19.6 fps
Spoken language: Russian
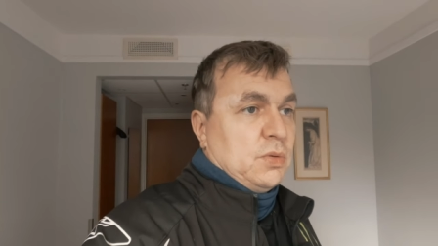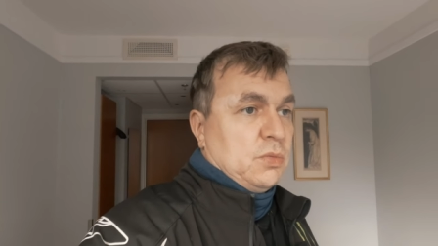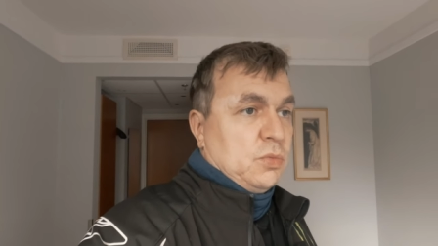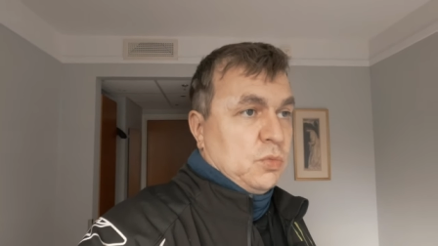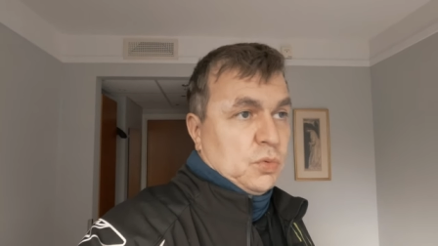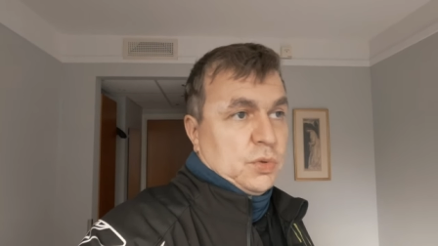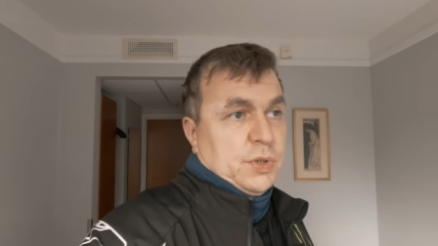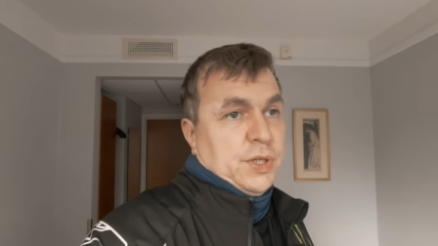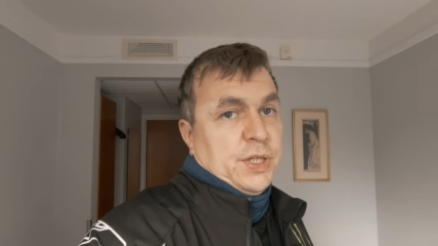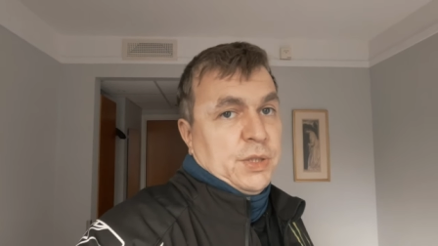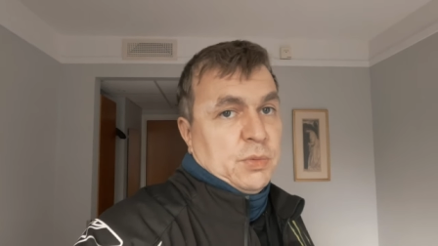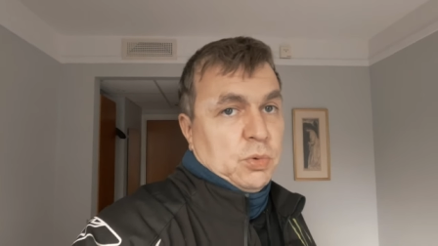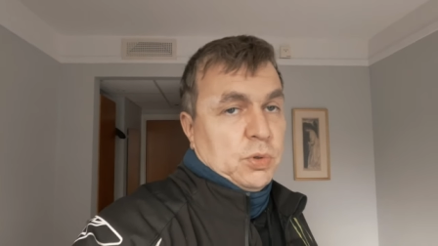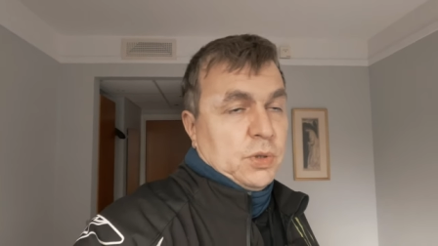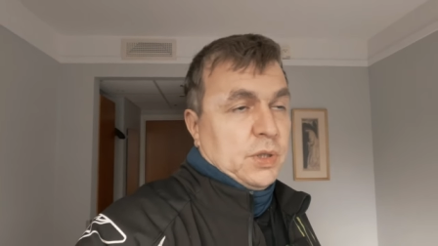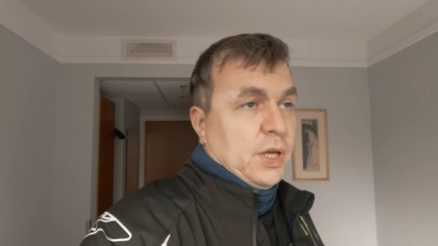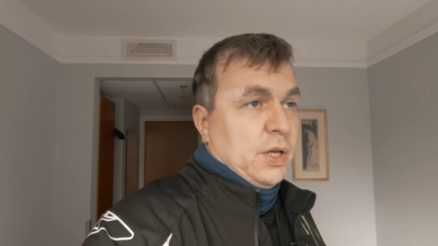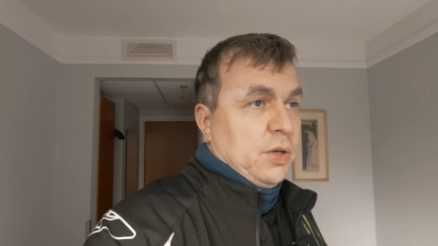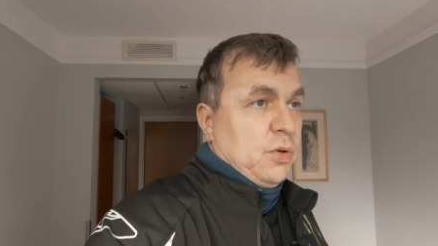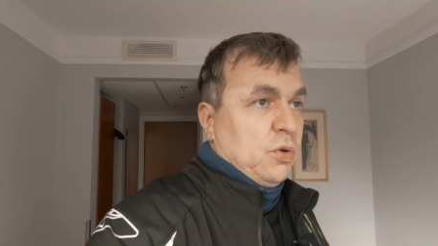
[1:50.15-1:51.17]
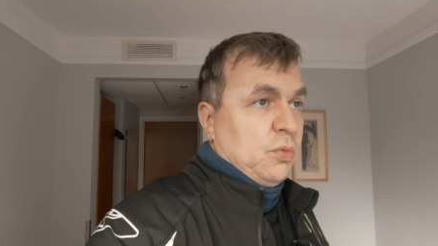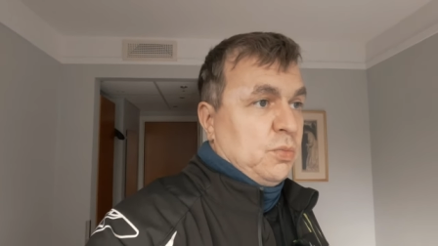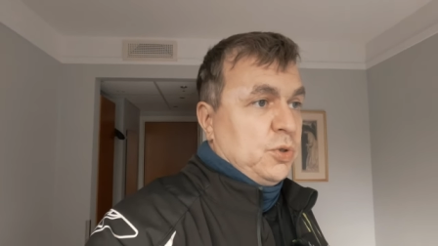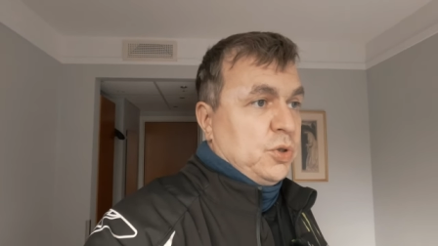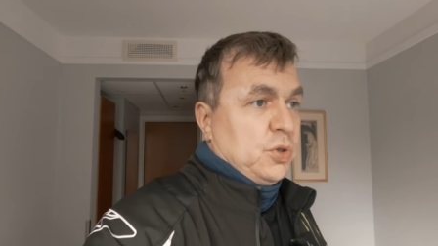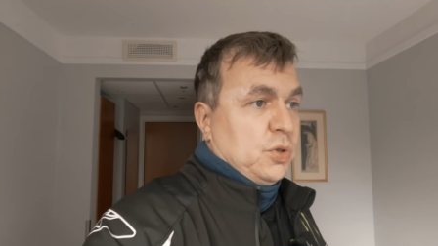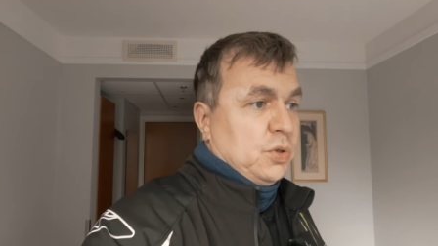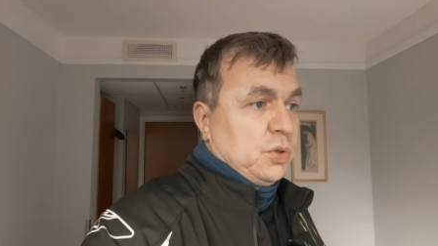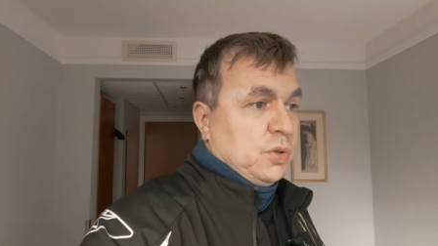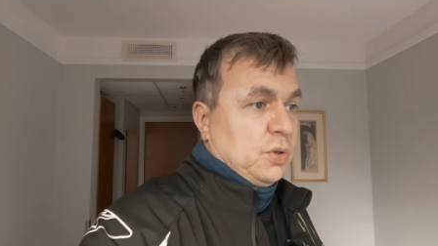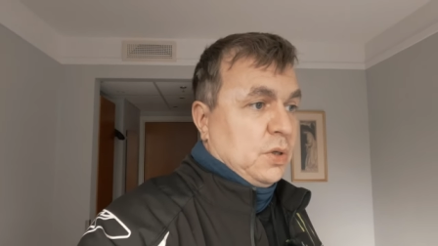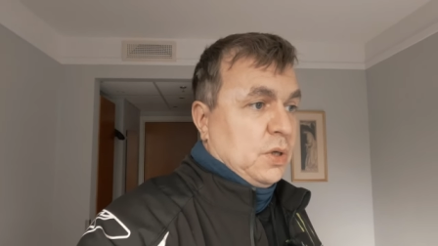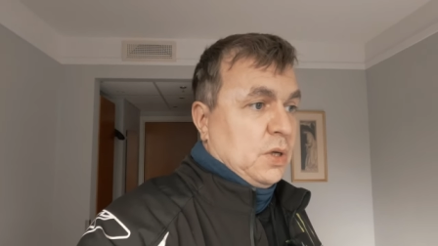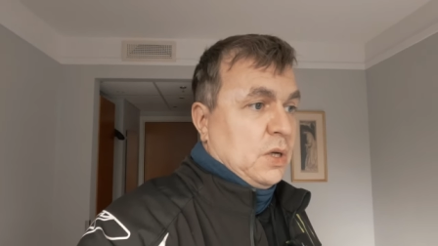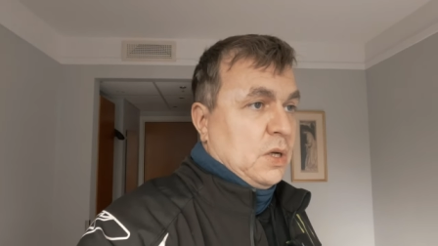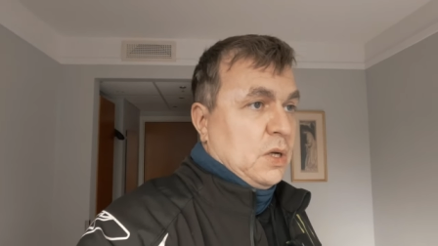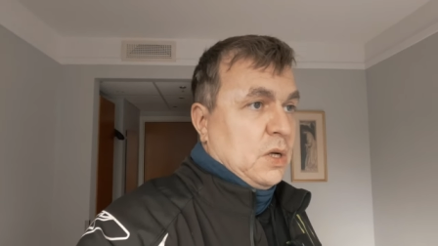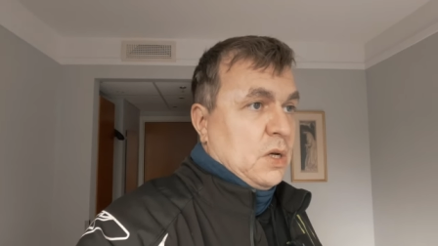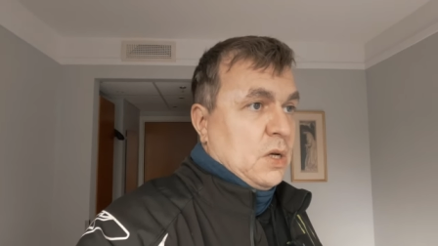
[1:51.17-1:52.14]
Ну, где-нибудь найдем что.
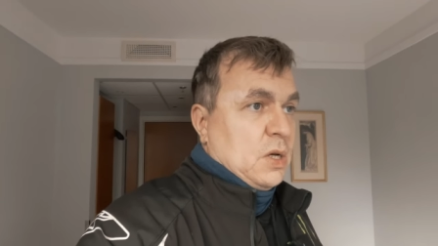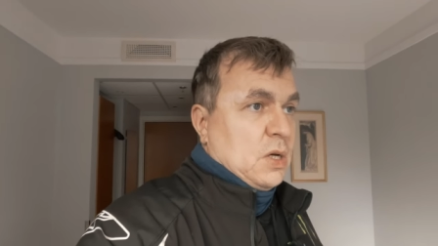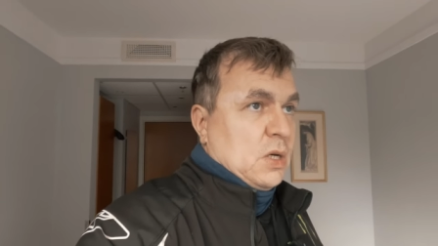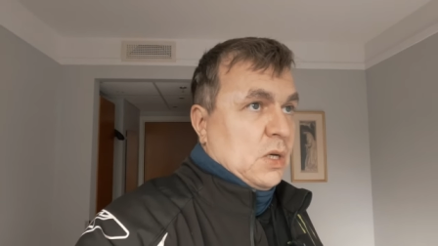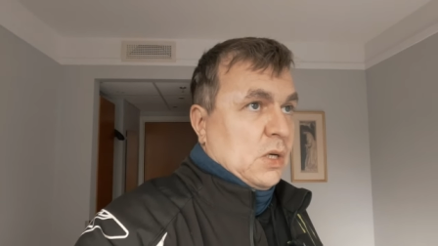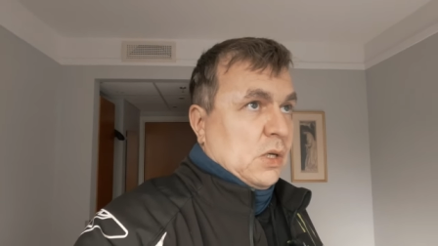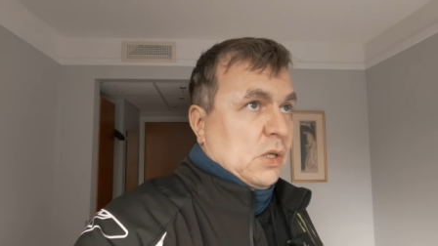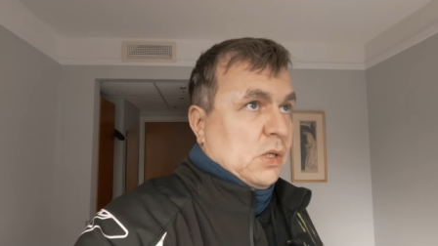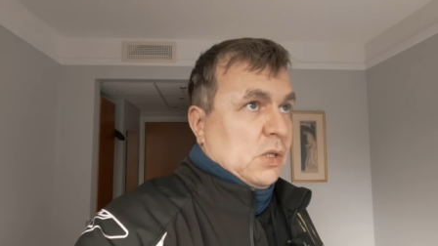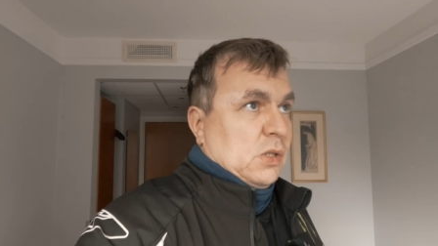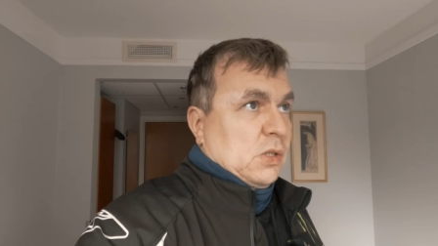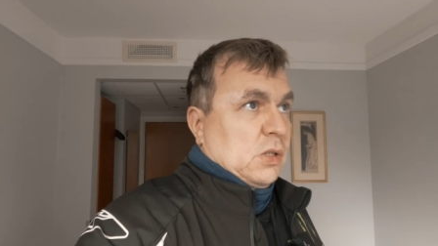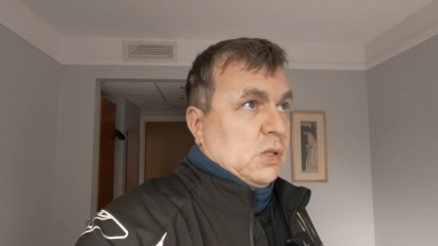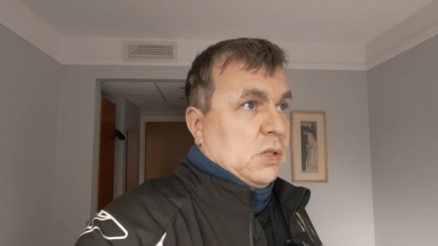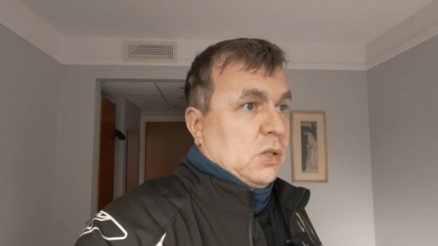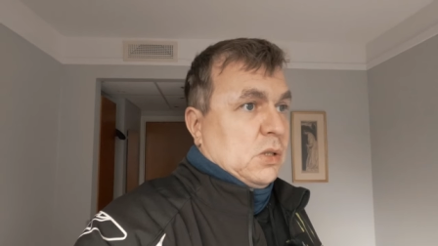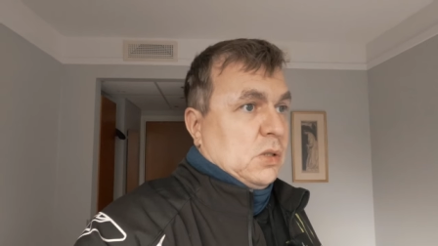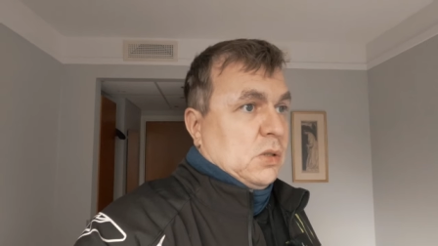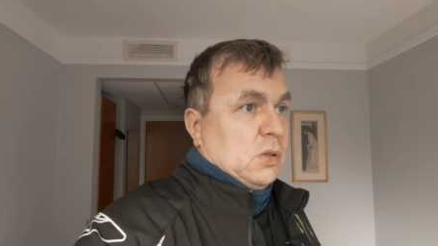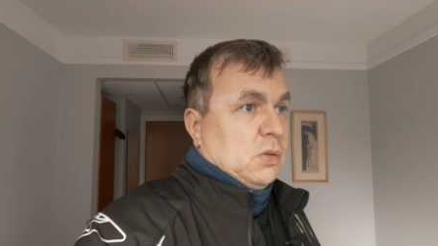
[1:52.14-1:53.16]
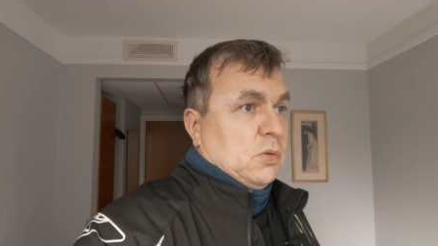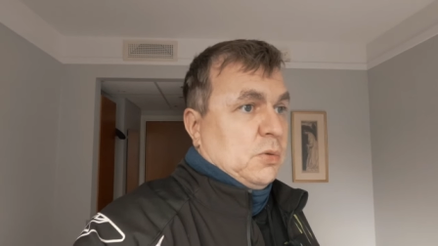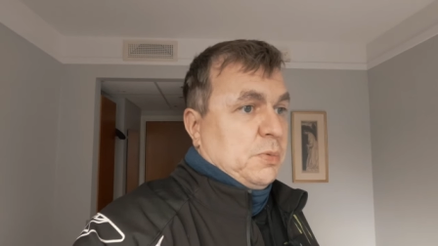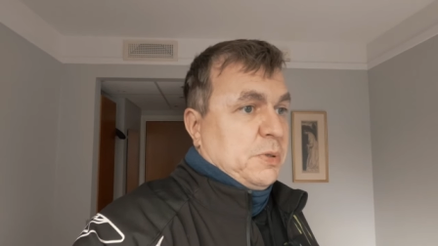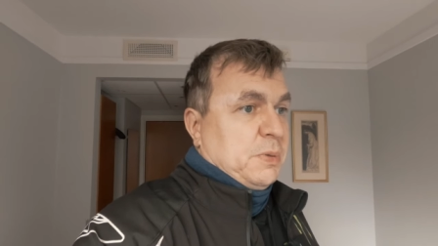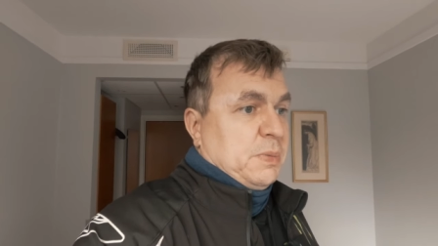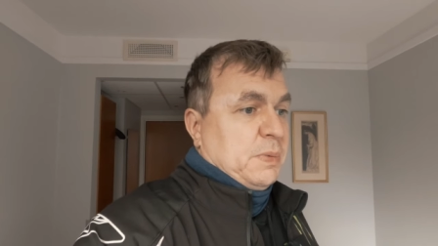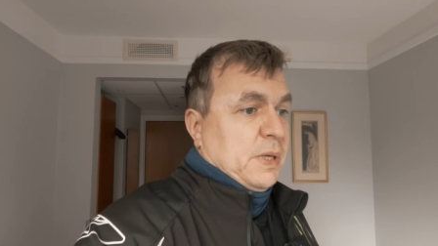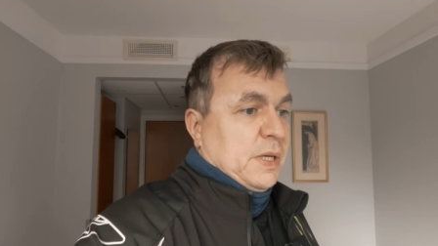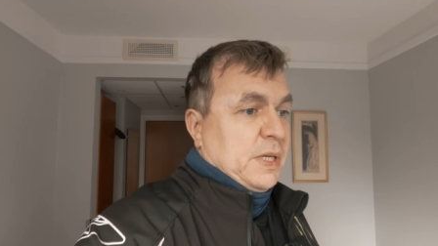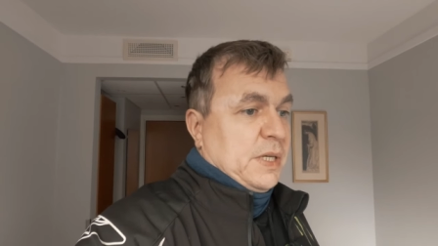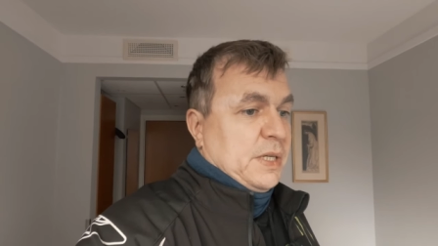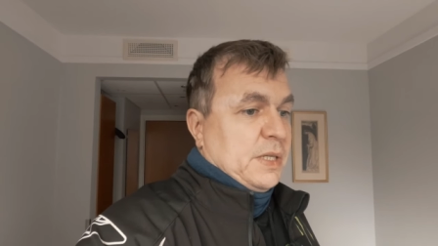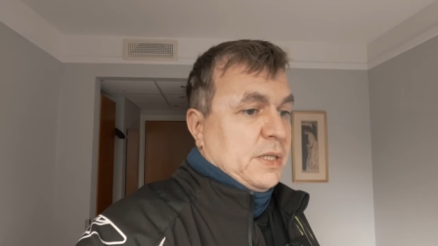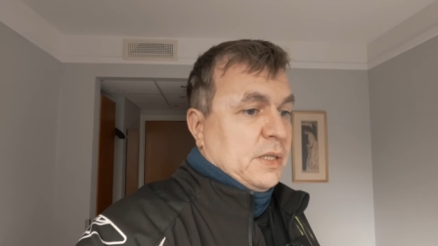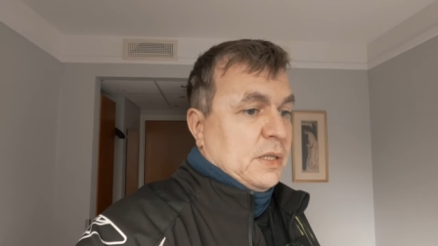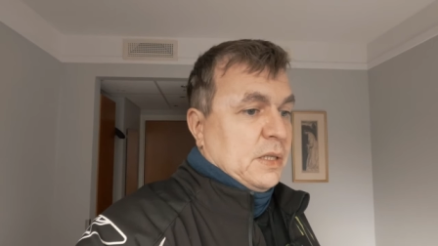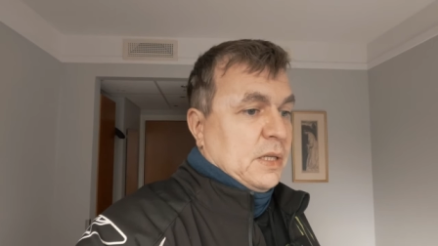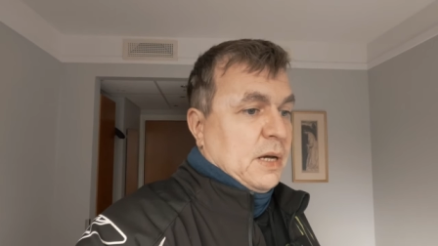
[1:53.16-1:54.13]
Э, в общем, такие
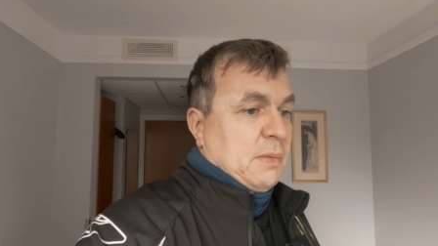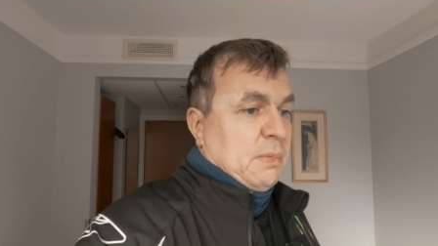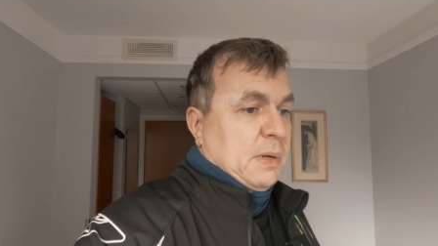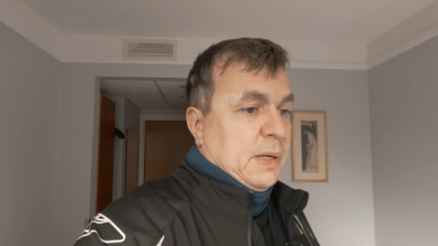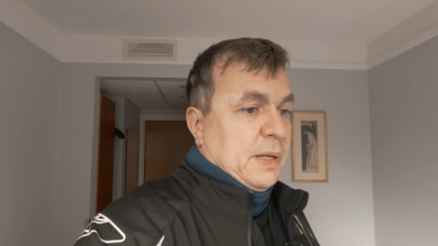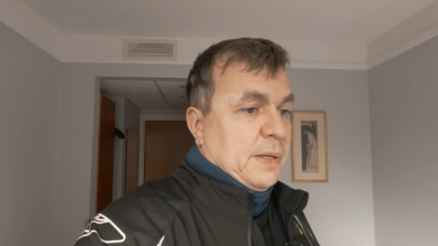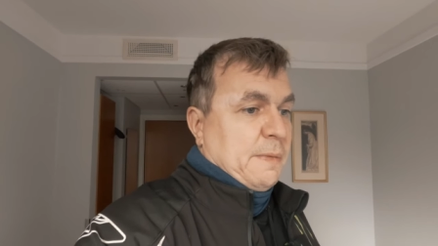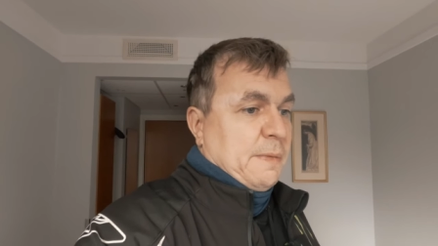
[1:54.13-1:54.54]
дела, блин.